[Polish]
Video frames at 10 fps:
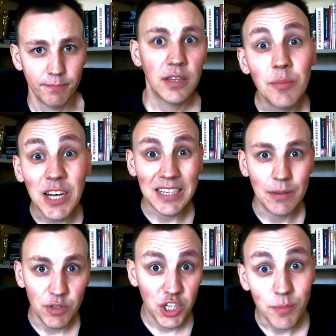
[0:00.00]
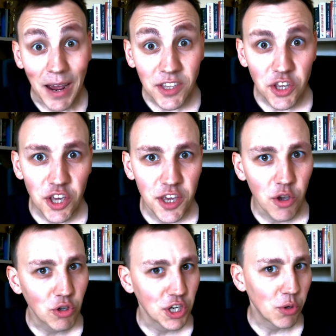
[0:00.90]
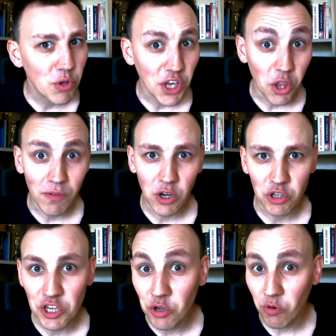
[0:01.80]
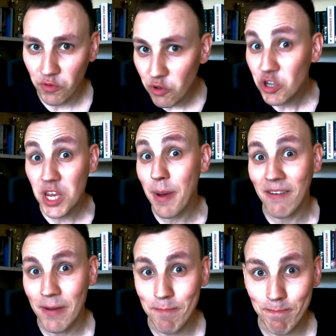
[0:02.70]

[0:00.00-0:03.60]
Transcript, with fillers: Tymczasem trzymajcie się i oczekujcie nowych odcinków już niebawem.